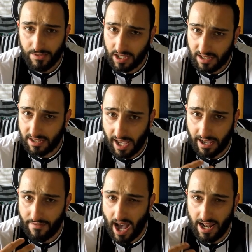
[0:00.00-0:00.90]
Das ist
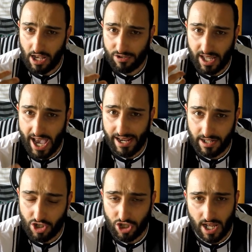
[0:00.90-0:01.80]
der Rivale aus der
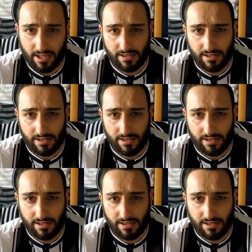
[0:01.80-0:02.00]
eigenen Stadt.